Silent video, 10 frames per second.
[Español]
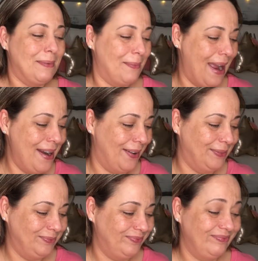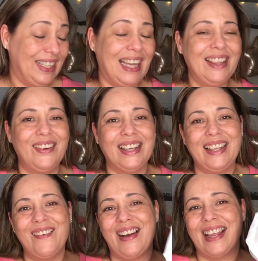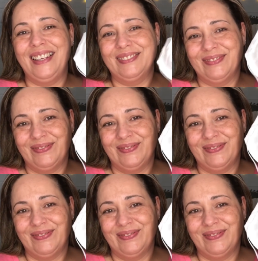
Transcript: Bueno, mirad lo que tengo aquí.